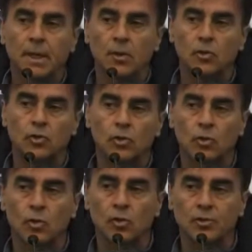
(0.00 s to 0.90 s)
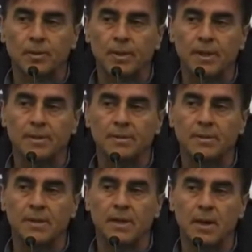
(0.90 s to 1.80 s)
Nosotros, si bien
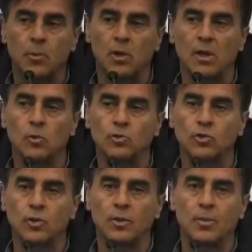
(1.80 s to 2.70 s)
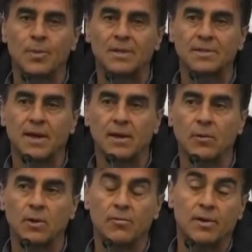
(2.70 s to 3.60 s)
teníamos la ilusión de pasar a
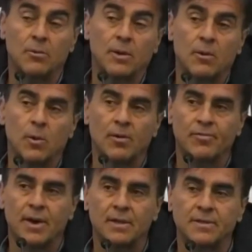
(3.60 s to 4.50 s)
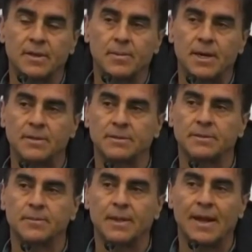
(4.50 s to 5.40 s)
una, nueva fase y demás,
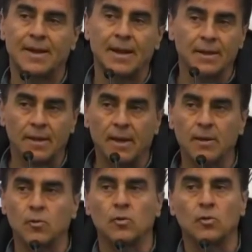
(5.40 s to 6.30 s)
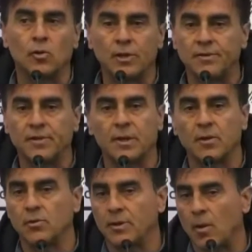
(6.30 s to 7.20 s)
la realidad no, nos dice que
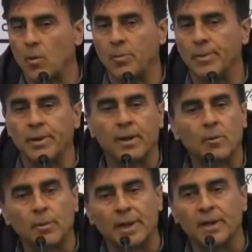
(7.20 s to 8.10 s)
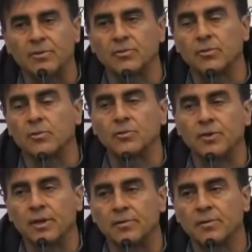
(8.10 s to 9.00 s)
no estábamos preparados para eso.
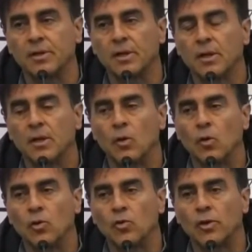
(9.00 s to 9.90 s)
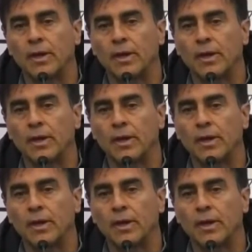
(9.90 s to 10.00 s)
Entonces, hoy nos